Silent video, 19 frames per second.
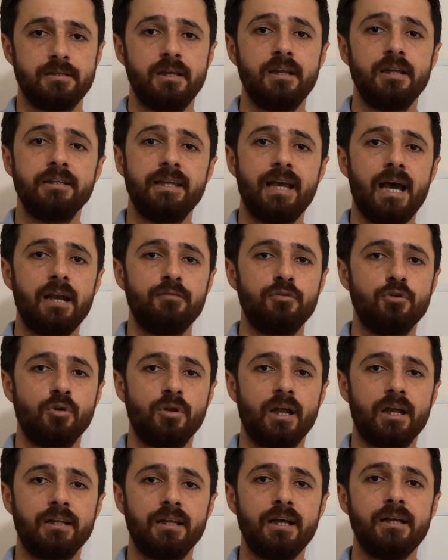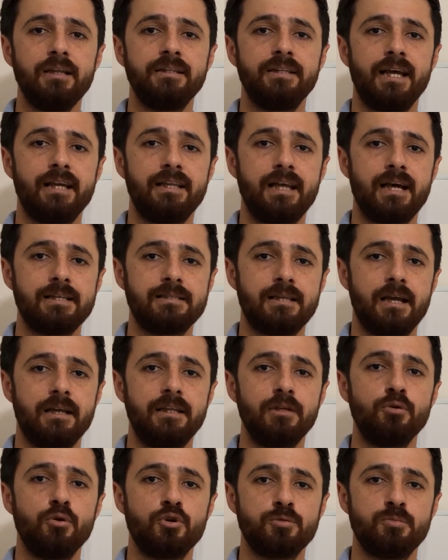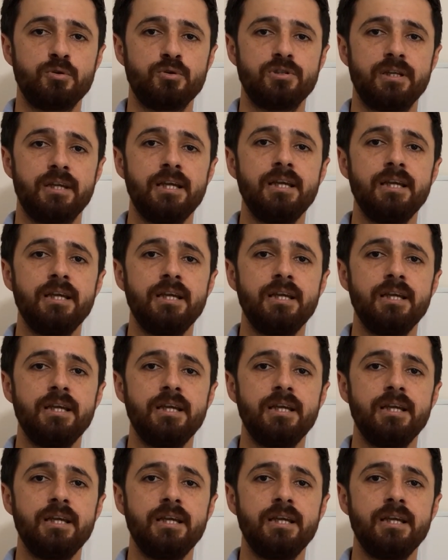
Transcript: Diğer videolarda, diğer derslerde görüşmek üzere.